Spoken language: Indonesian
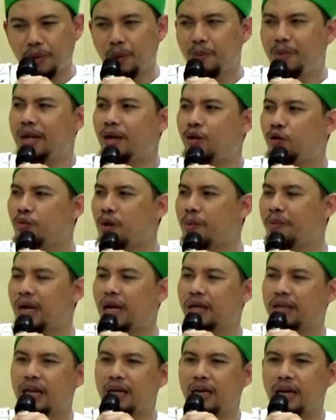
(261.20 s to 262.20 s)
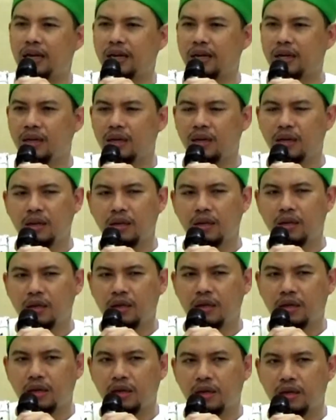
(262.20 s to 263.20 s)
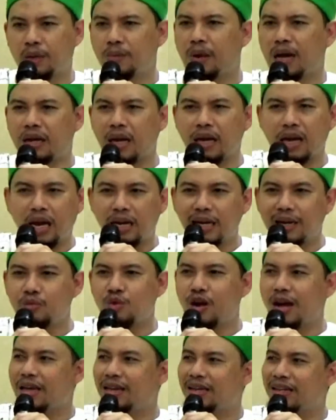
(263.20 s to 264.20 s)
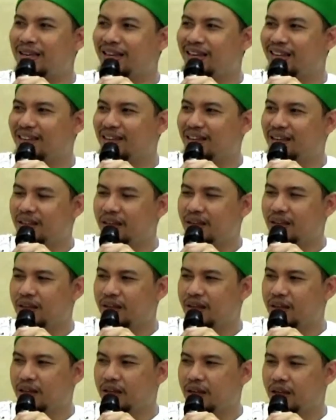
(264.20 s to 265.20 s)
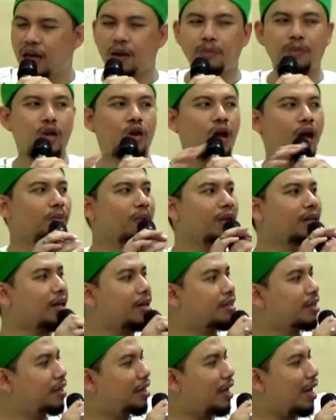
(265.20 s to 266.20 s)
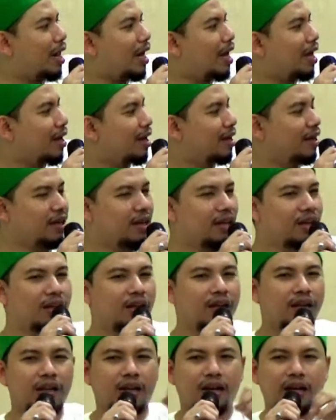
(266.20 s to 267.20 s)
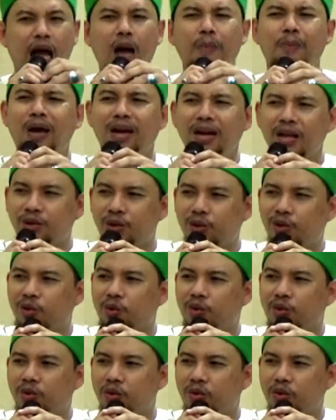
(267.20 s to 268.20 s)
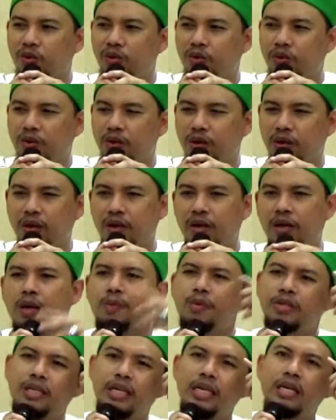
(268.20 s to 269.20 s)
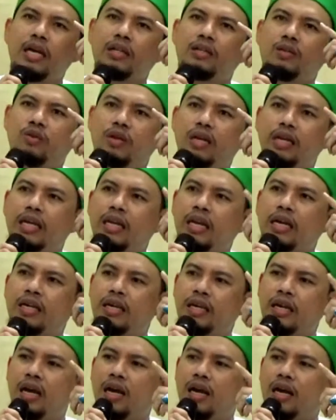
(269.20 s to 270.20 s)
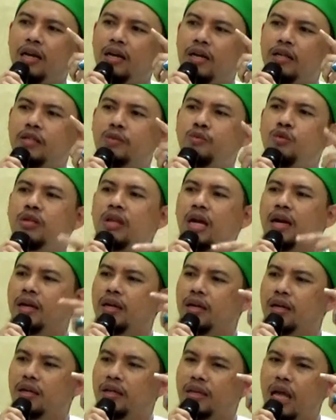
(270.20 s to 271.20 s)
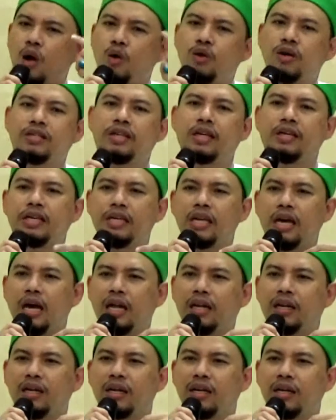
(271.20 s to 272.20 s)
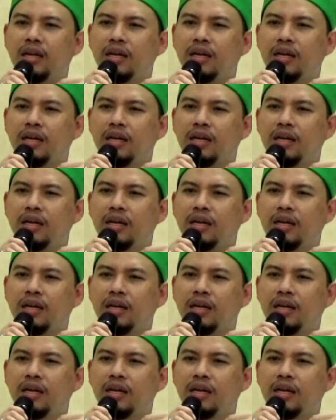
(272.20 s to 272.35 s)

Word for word: Pemilik rumah mengatakan, di Maka gak ada buah ini. Gak beliau ambil dari jendela. Kapan itu? Dia masih ingat tuh, dia kira-kira disebutkan tahun sekian,